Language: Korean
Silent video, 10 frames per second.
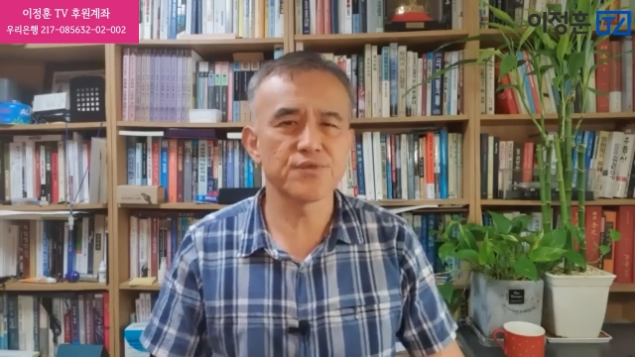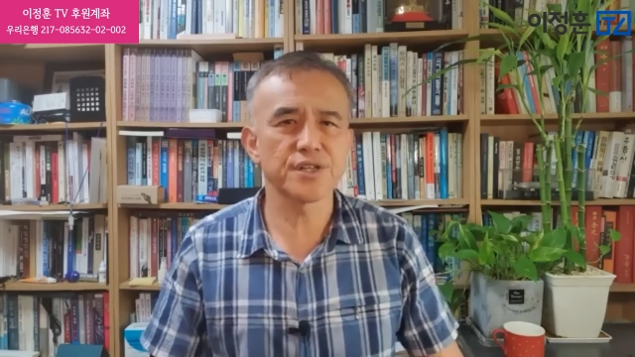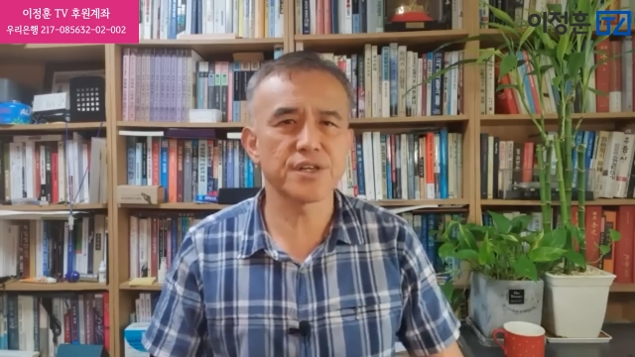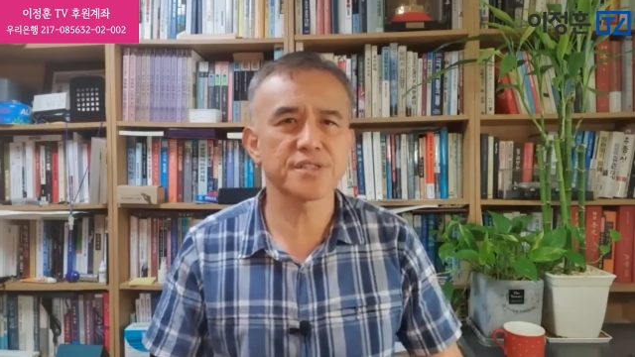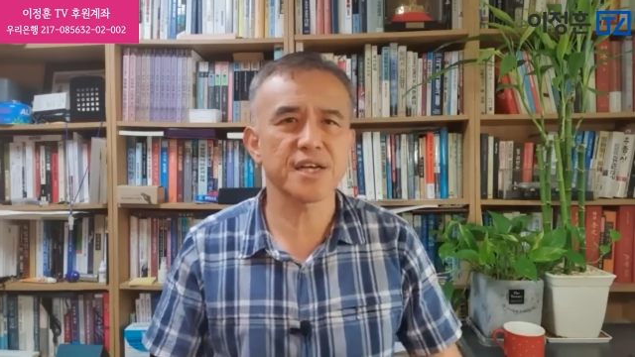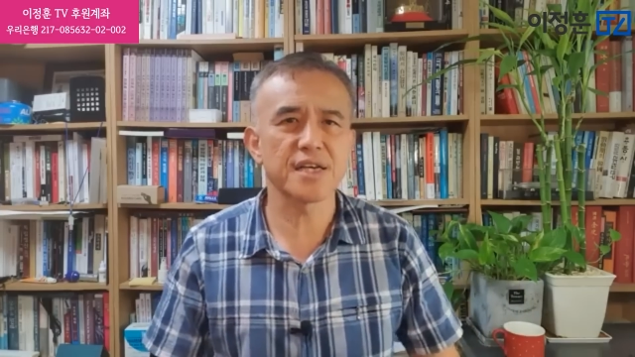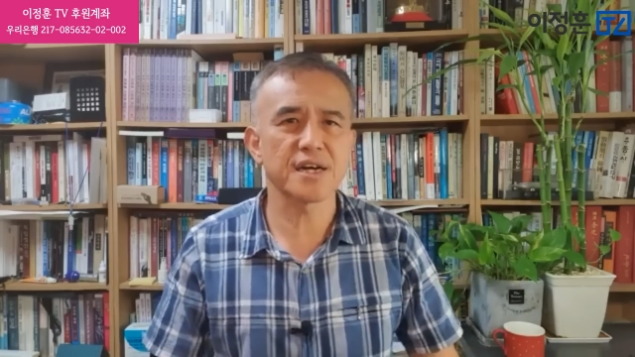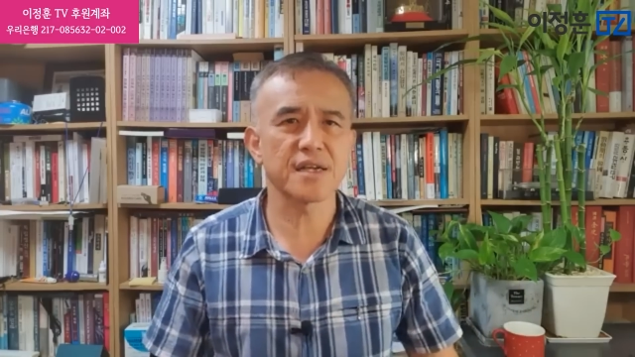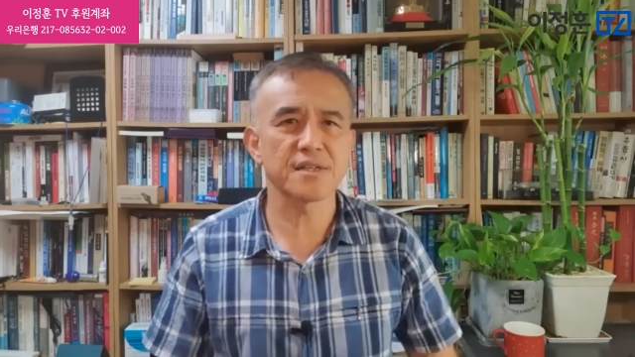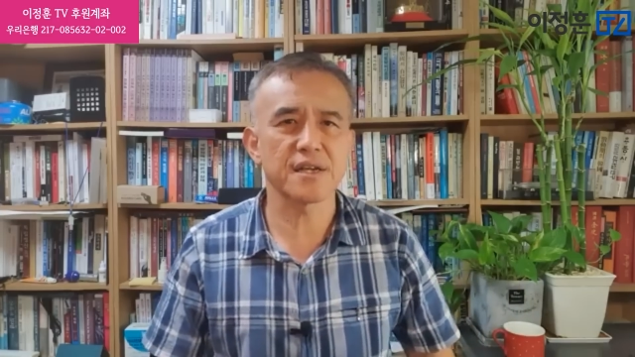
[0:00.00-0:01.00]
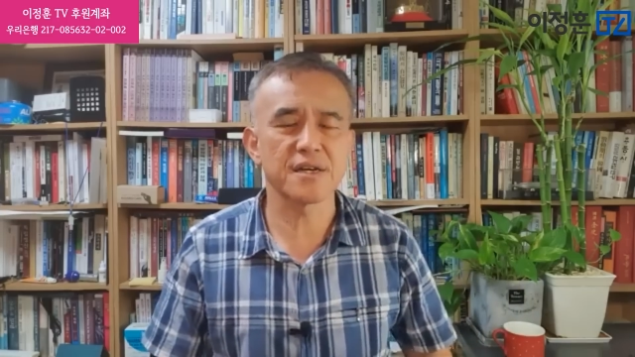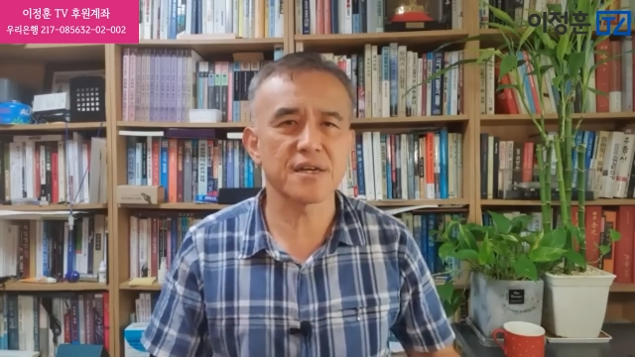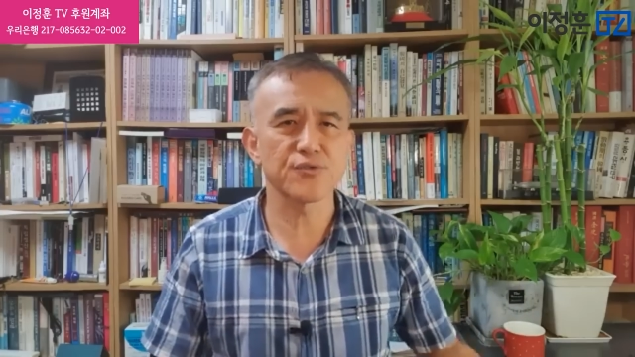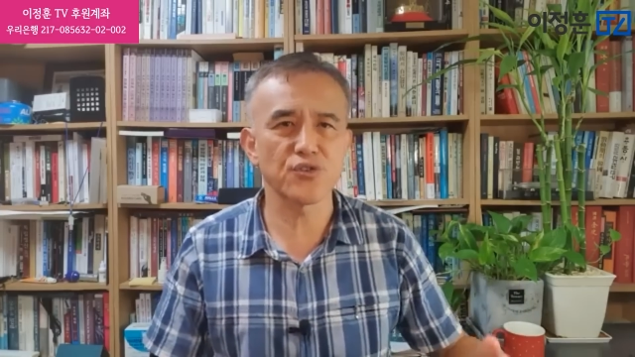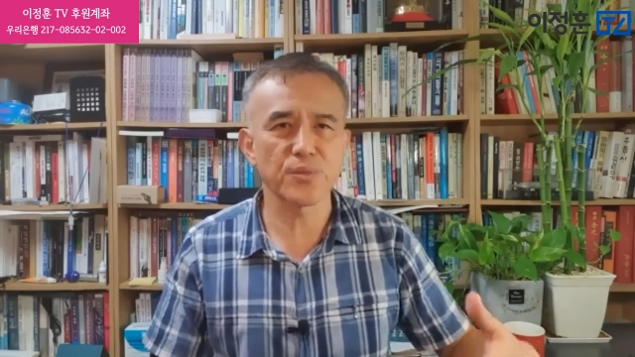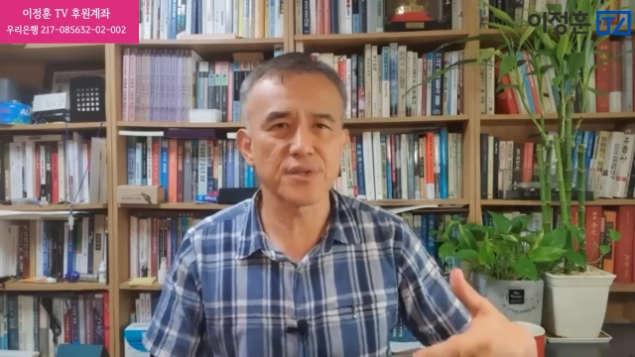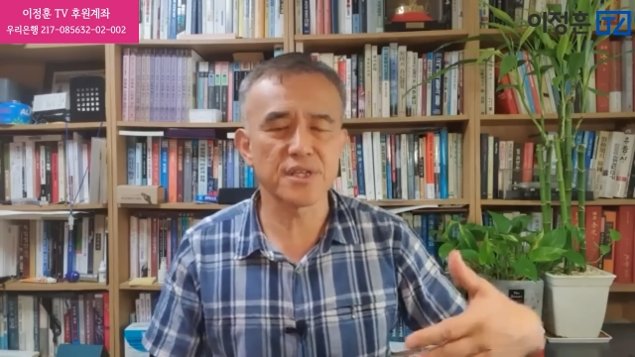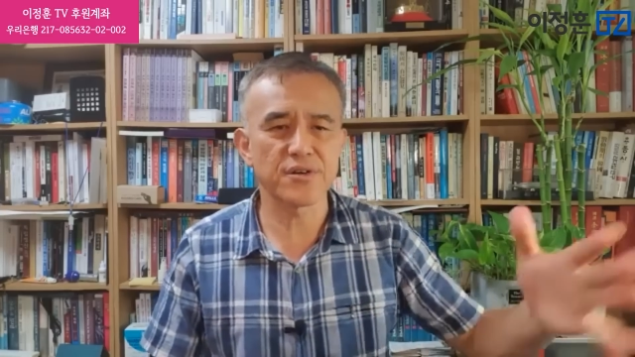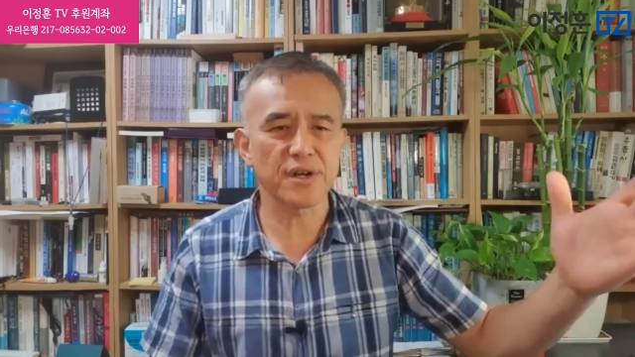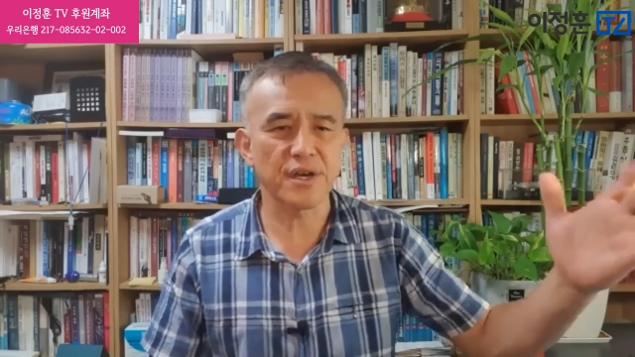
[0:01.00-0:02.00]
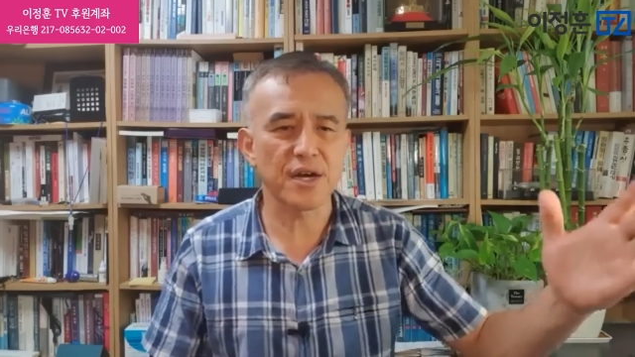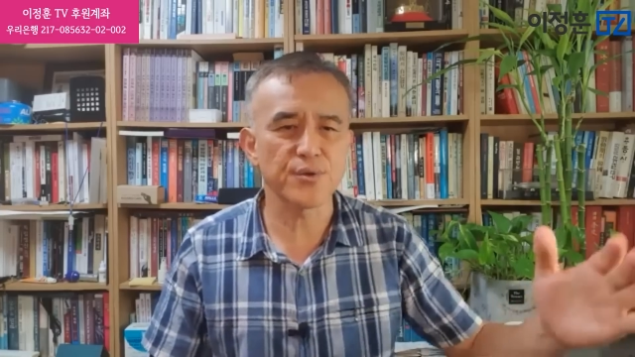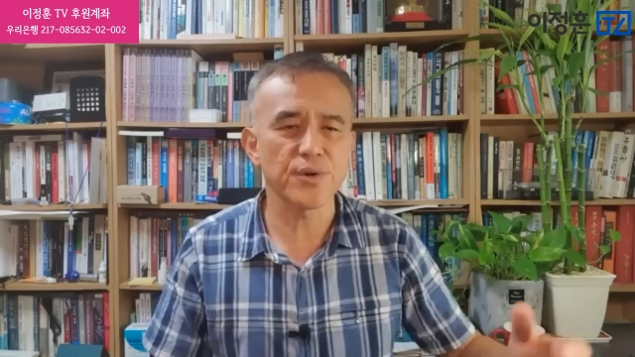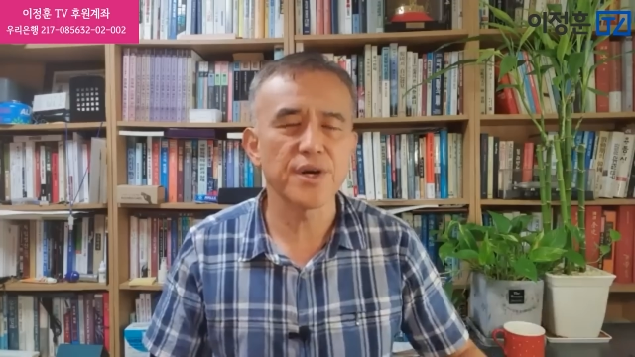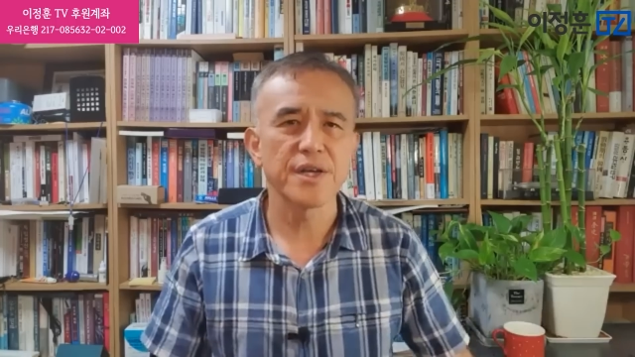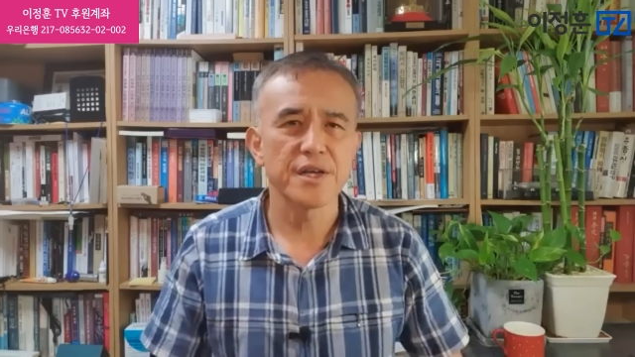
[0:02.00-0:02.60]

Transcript: 문제는 자기가 할 테니까 유럽은 니거나 네 하고